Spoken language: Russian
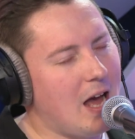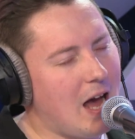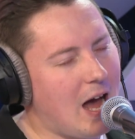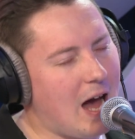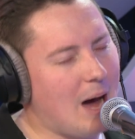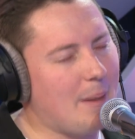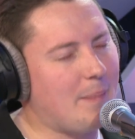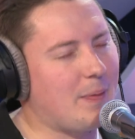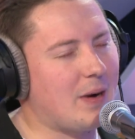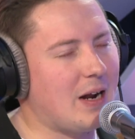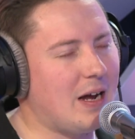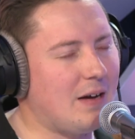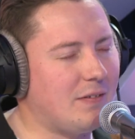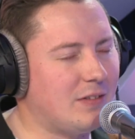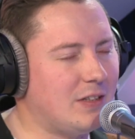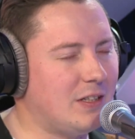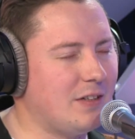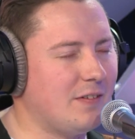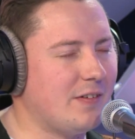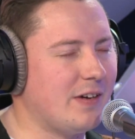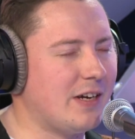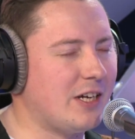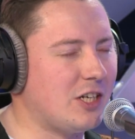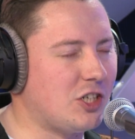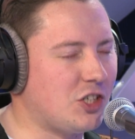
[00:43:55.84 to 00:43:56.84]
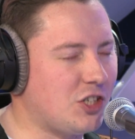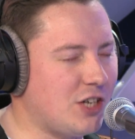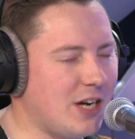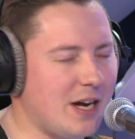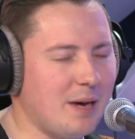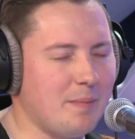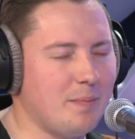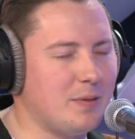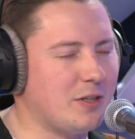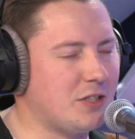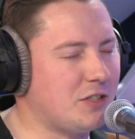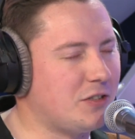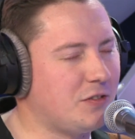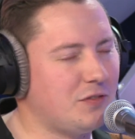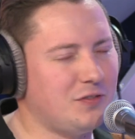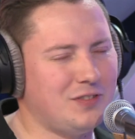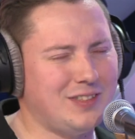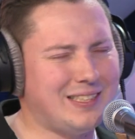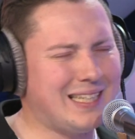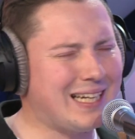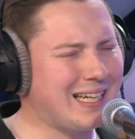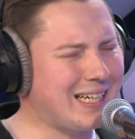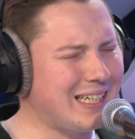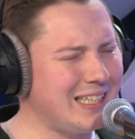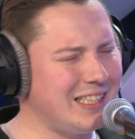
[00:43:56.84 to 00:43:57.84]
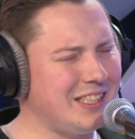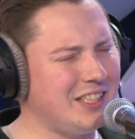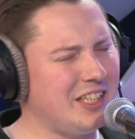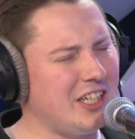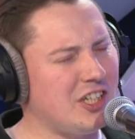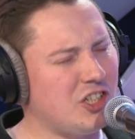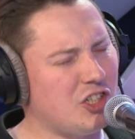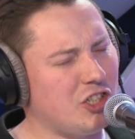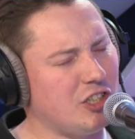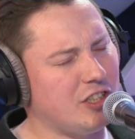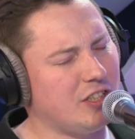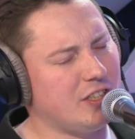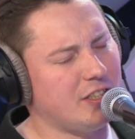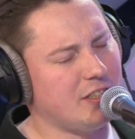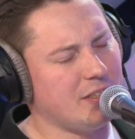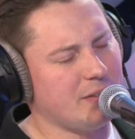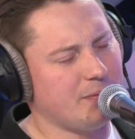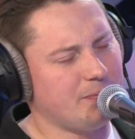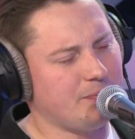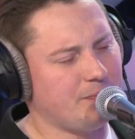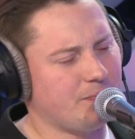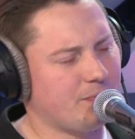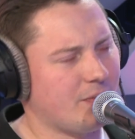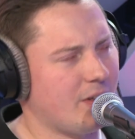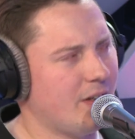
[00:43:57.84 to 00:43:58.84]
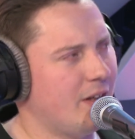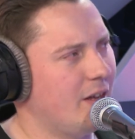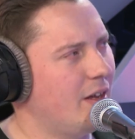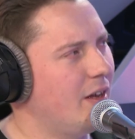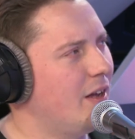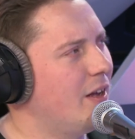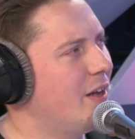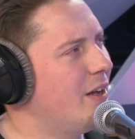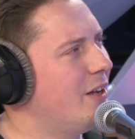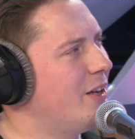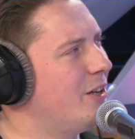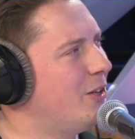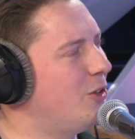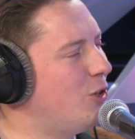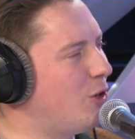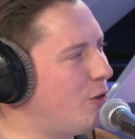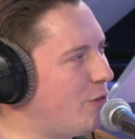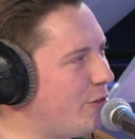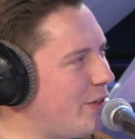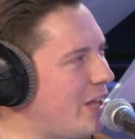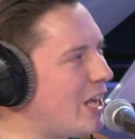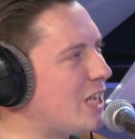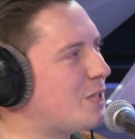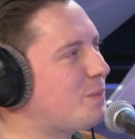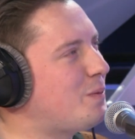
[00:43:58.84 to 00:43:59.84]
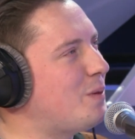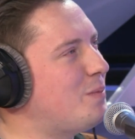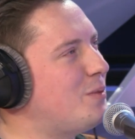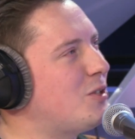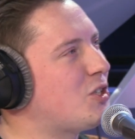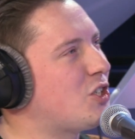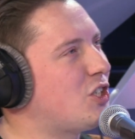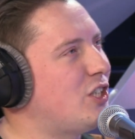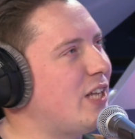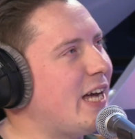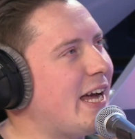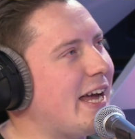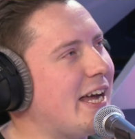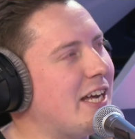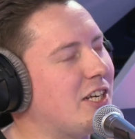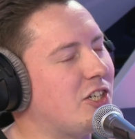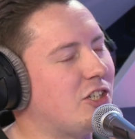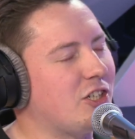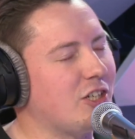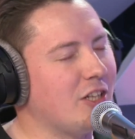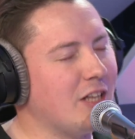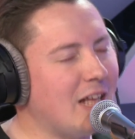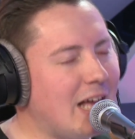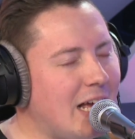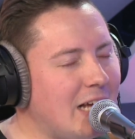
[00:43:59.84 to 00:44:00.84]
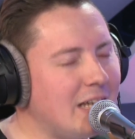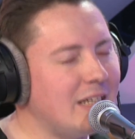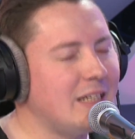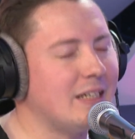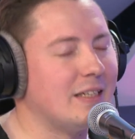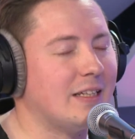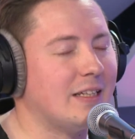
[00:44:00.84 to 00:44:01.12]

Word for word: оправдывая шабаш всякой нечисти. Но в нас побеждает желание